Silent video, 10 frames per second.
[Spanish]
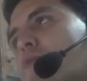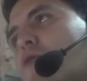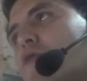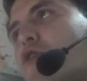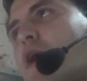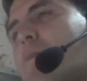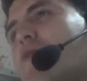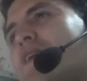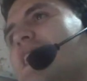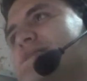poco de lo que
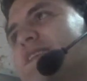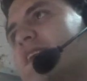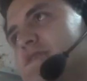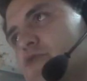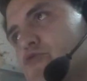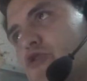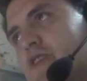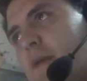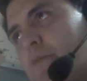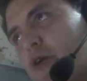podía ser el segundo
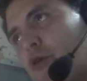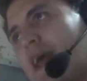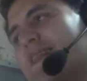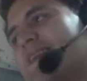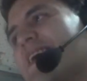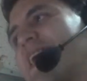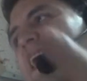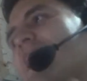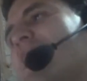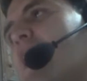tiempo, de lo que el Tigre
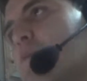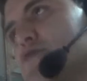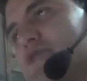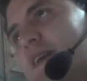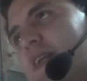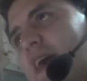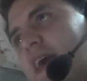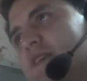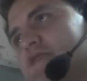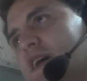quería mostrar en la
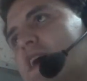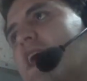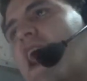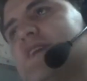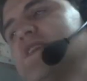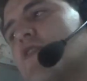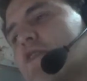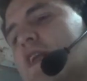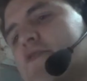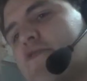cancha. Así lo
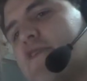relató